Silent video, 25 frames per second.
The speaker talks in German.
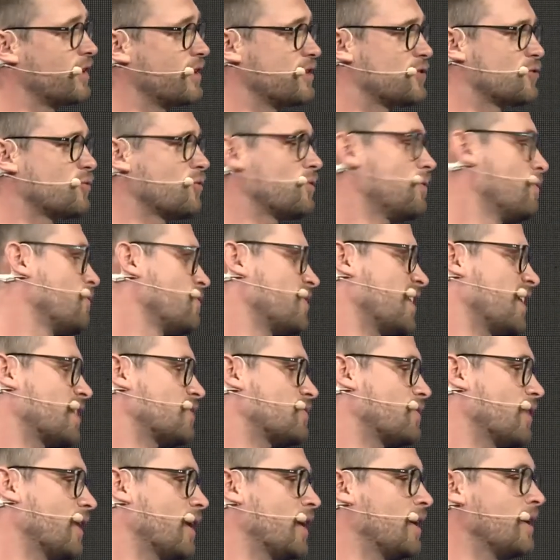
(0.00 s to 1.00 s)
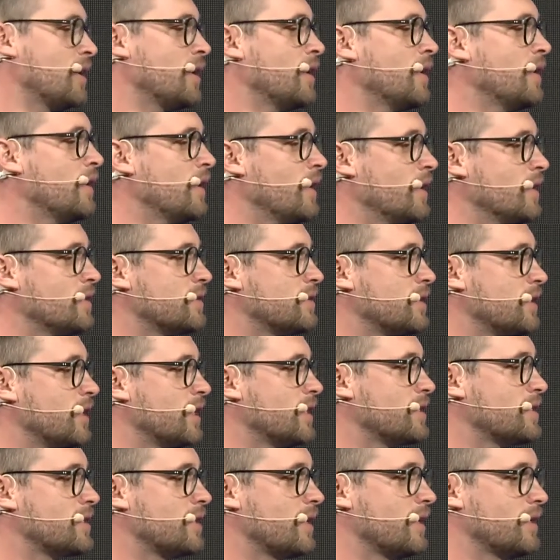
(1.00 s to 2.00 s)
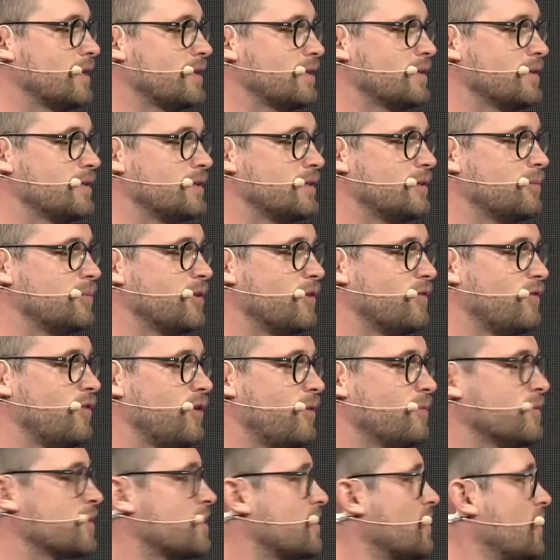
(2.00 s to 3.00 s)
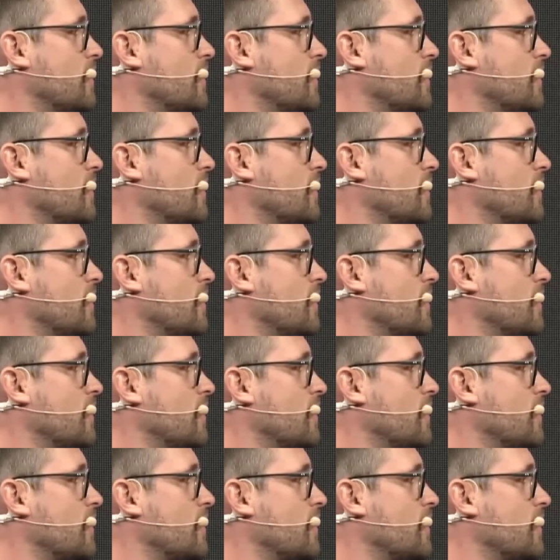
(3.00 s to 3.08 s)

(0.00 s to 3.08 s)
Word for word: Zukunft. Aktuell sind jetzt da die, die Performance noch